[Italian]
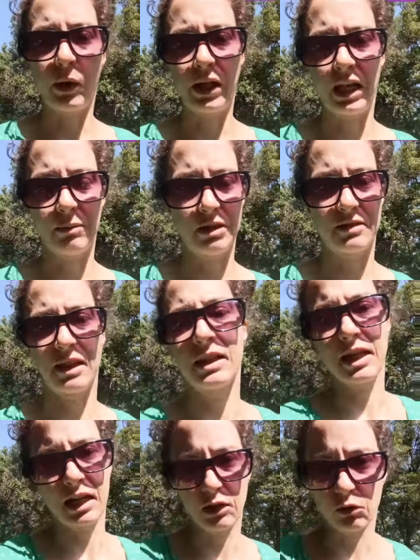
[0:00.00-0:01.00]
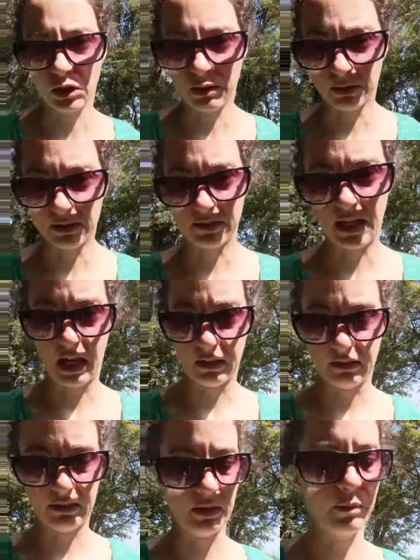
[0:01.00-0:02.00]
poi alla presa in carico dei
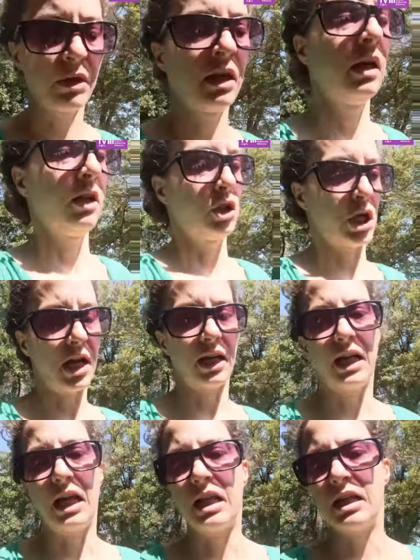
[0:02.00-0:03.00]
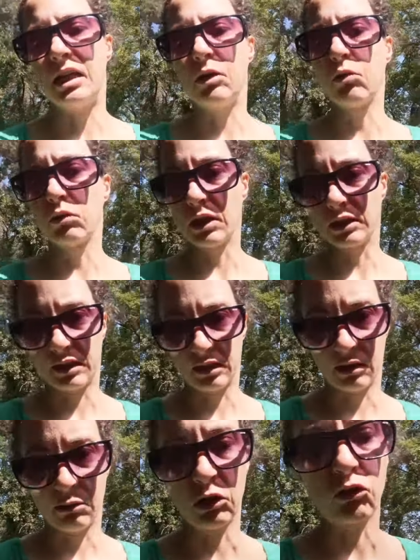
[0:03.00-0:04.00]
pazienti. C'è anche lì un
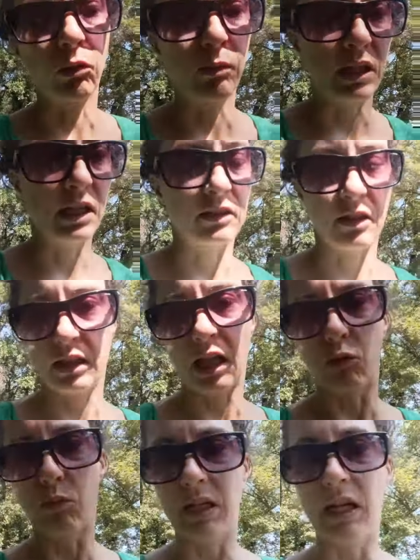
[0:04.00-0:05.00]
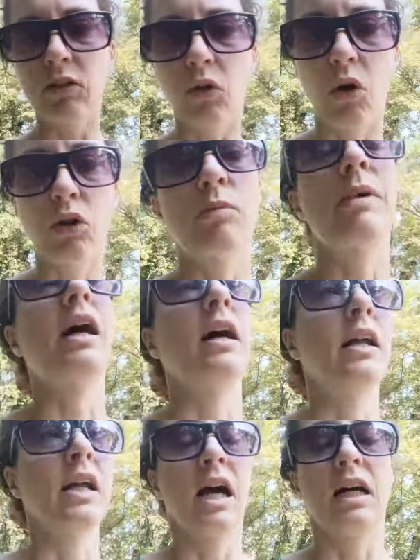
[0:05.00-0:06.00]
trattamento obbliga sanitario obbligatorio, ma
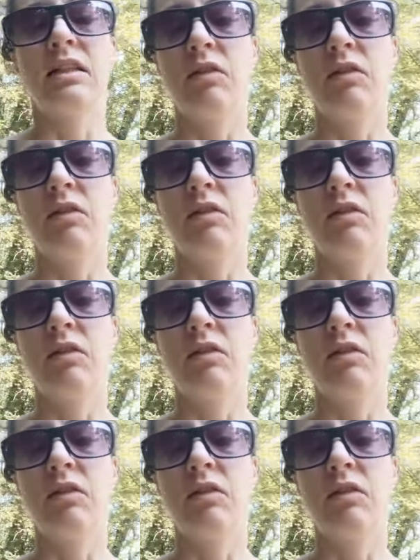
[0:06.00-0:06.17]
a